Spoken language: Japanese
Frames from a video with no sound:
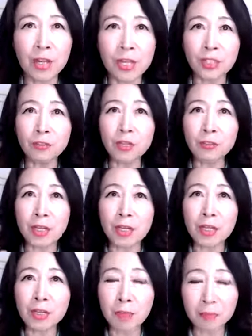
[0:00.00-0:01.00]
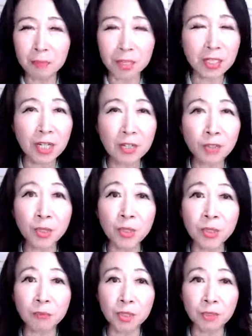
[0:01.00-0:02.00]
例えば、まあ、見知らぬ人で
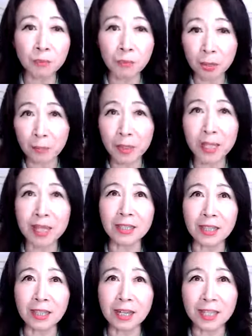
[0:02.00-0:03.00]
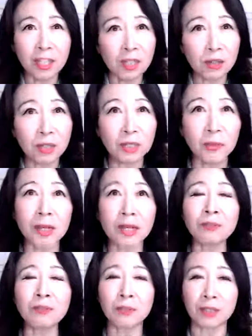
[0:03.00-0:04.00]
も目と目があったらにっこり笑
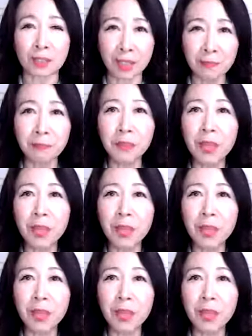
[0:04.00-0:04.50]
うとかね。